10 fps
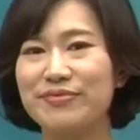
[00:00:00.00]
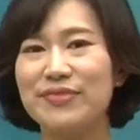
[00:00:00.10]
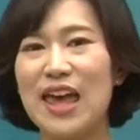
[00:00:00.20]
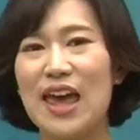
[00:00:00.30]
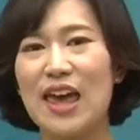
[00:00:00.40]

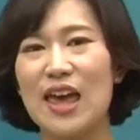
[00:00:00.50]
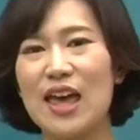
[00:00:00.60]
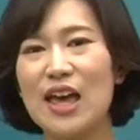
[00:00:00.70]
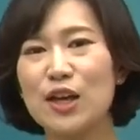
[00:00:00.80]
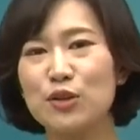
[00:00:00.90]
네,
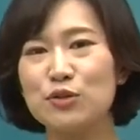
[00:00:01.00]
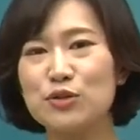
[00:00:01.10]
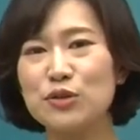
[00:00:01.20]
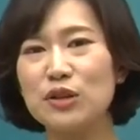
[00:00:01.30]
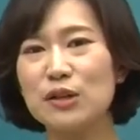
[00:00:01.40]

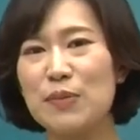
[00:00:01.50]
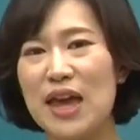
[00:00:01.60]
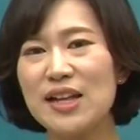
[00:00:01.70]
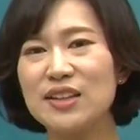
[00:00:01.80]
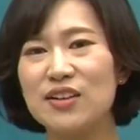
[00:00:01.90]
뉴스를
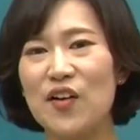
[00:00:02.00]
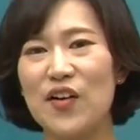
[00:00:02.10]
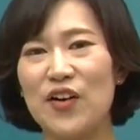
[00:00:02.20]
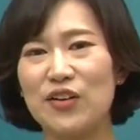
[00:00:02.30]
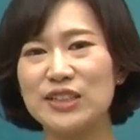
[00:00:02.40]
매일
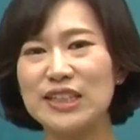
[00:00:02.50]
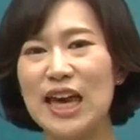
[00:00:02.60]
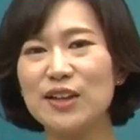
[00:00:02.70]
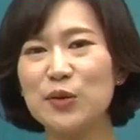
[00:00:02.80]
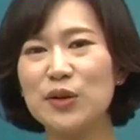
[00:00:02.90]
들어요. 그
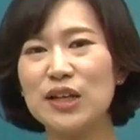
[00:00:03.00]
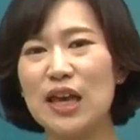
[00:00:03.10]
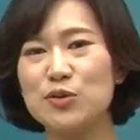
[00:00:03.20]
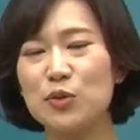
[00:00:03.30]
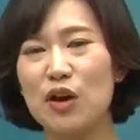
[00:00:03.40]
행동을
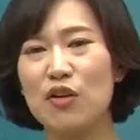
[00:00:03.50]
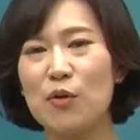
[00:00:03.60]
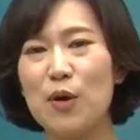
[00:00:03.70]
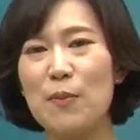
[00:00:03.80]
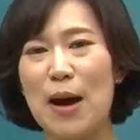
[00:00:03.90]
계속 여러
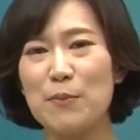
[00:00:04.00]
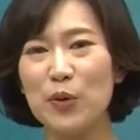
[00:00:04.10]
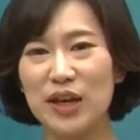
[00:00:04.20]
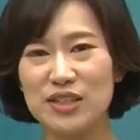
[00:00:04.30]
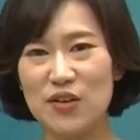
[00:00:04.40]
번
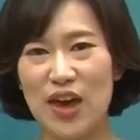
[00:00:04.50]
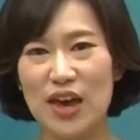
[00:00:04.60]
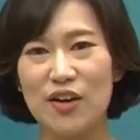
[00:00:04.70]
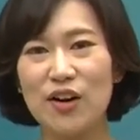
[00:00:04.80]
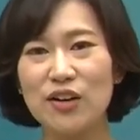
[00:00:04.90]
반복해서
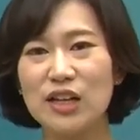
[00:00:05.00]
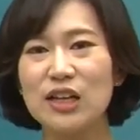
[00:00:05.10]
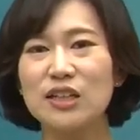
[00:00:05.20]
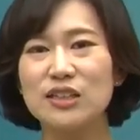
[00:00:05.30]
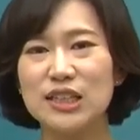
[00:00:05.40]
해요.
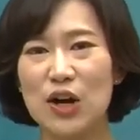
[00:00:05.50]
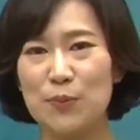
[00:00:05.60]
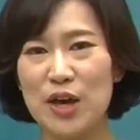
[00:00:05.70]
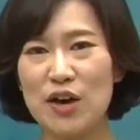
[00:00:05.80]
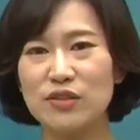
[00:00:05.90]

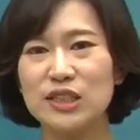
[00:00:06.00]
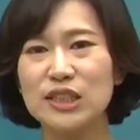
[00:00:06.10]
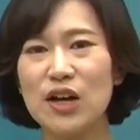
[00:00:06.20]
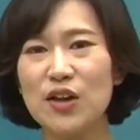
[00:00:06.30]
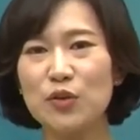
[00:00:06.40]
그러면
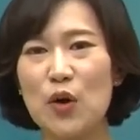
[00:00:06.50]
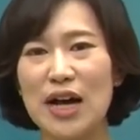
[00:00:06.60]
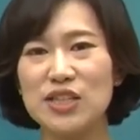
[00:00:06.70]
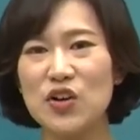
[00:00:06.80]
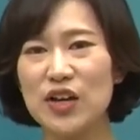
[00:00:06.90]
그런
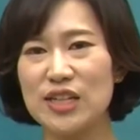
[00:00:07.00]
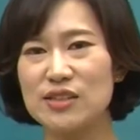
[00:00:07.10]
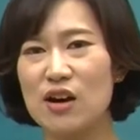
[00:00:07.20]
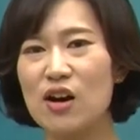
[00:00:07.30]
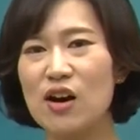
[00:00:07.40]

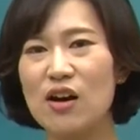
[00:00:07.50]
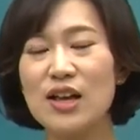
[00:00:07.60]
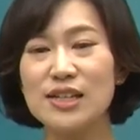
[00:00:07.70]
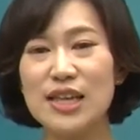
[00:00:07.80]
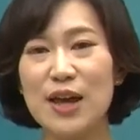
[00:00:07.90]
과정에서
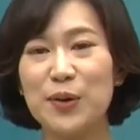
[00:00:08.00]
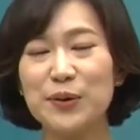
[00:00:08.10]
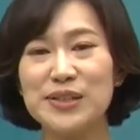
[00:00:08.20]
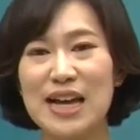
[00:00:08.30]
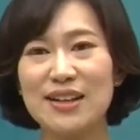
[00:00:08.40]

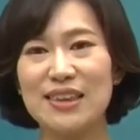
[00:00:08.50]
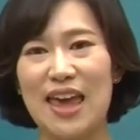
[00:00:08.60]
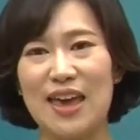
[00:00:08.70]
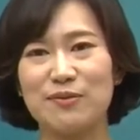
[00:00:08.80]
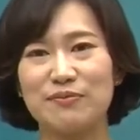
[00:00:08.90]
새로운
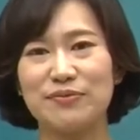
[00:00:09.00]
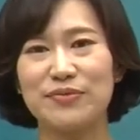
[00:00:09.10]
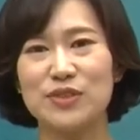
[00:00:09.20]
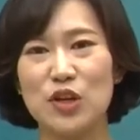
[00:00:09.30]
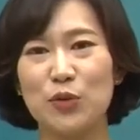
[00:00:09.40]
상태,
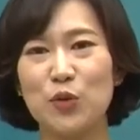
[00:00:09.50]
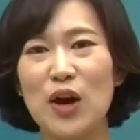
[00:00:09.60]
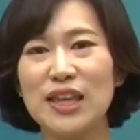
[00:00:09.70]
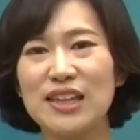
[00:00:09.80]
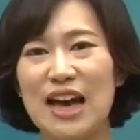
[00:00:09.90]

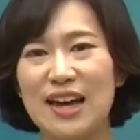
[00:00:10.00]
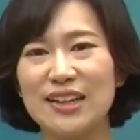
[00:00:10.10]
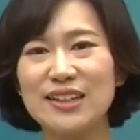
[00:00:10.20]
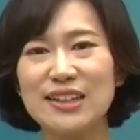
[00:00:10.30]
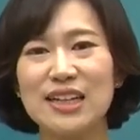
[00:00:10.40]
전과는
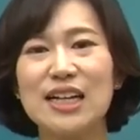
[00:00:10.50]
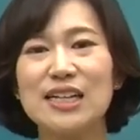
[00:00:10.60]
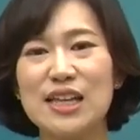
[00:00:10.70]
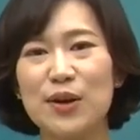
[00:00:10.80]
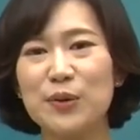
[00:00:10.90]
다른
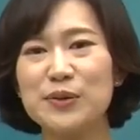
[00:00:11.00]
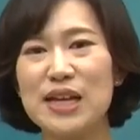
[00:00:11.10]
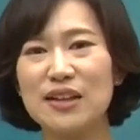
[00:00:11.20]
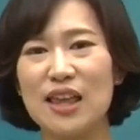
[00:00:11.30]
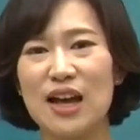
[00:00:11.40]
새로운
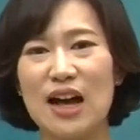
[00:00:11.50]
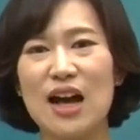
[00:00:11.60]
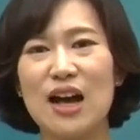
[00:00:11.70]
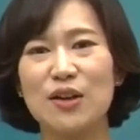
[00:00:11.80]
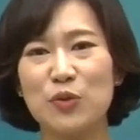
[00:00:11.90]

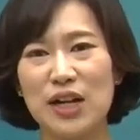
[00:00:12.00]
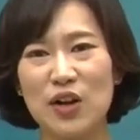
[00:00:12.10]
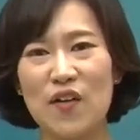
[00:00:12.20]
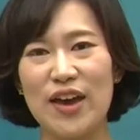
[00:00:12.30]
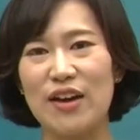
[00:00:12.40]
상태가 될
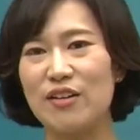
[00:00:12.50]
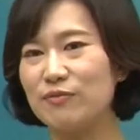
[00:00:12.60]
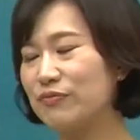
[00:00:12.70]
거예요.